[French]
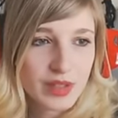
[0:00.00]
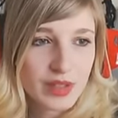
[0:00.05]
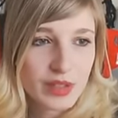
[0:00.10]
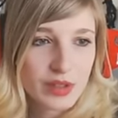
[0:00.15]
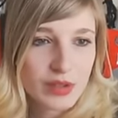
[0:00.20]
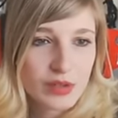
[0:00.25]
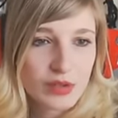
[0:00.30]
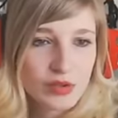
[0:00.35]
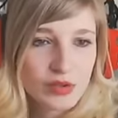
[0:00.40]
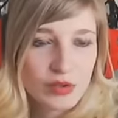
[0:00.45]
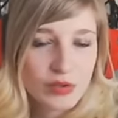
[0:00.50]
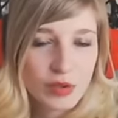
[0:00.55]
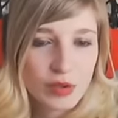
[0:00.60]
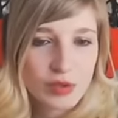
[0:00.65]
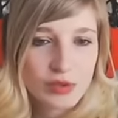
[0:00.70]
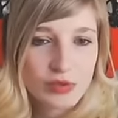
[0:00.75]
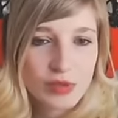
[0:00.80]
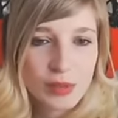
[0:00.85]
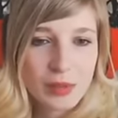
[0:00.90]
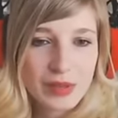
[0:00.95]
Je vois que
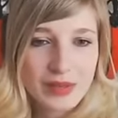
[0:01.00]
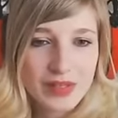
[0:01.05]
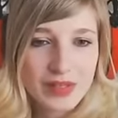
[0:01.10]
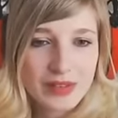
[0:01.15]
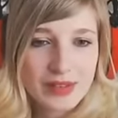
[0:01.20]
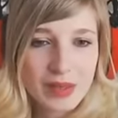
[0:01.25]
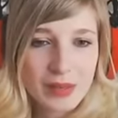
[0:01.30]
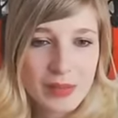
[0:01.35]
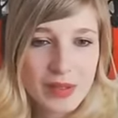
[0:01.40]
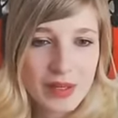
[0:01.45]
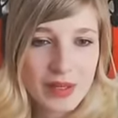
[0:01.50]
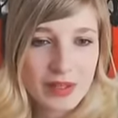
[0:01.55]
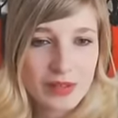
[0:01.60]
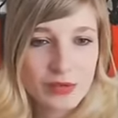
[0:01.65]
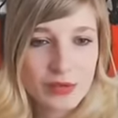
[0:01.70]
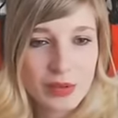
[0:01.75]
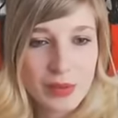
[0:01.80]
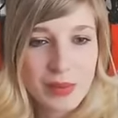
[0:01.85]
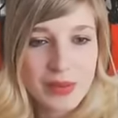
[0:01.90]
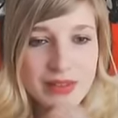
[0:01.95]
tu n'es pas très très bien là, tu
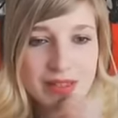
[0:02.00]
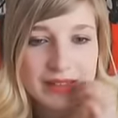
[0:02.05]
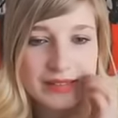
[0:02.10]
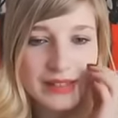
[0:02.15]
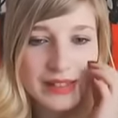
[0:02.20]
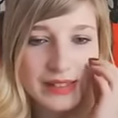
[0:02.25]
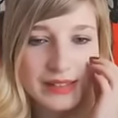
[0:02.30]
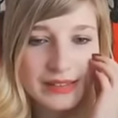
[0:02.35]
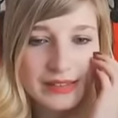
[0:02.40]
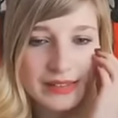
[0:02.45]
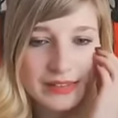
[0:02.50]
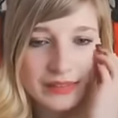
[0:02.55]
n'es pas très à l'aise.